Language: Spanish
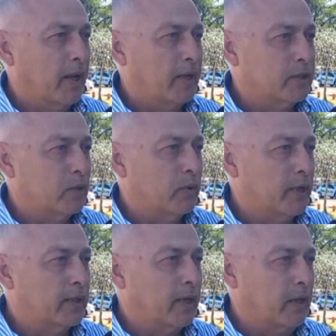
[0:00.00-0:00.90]
a
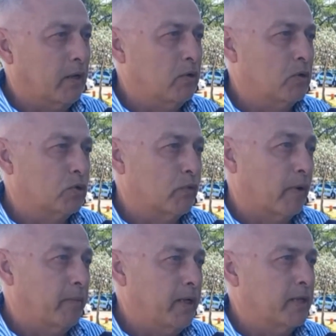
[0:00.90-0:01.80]
circular tranquilo y con su
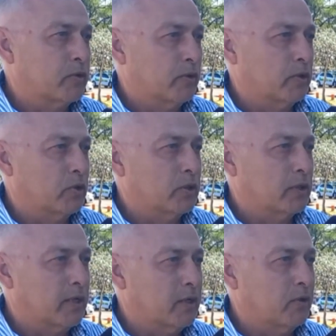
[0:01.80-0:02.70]
familia, sobre todo si está